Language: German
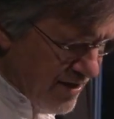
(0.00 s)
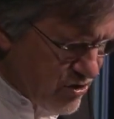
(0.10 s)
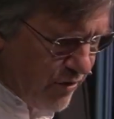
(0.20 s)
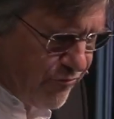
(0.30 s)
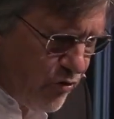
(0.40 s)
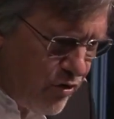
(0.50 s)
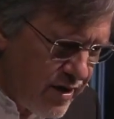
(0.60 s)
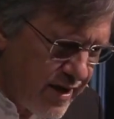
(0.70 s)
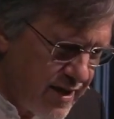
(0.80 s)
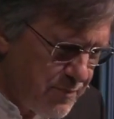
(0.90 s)
Also
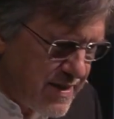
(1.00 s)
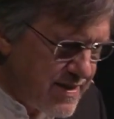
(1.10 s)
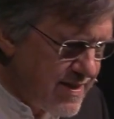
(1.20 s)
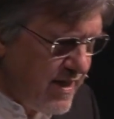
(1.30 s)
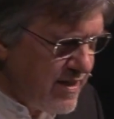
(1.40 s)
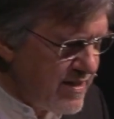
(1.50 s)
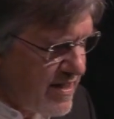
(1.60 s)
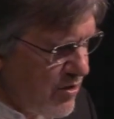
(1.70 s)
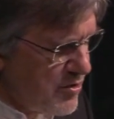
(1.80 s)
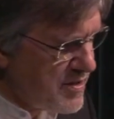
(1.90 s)
gewöhnlich beziehen
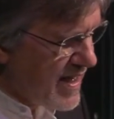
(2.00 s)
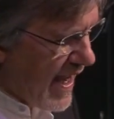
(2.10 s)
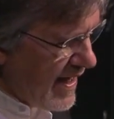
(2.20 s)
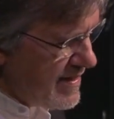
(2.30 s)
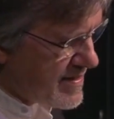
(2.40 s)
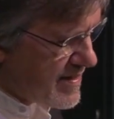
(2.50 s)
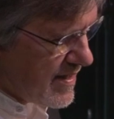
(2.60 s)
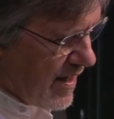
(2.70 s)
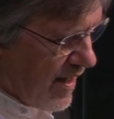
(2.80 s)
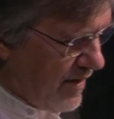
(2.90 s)
sich unsere
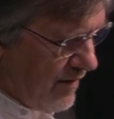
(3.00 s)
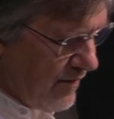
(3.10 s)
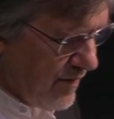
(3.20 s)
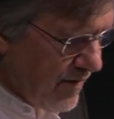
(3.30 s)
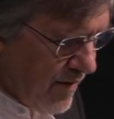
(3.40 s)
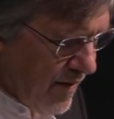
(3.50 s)
Ängste ja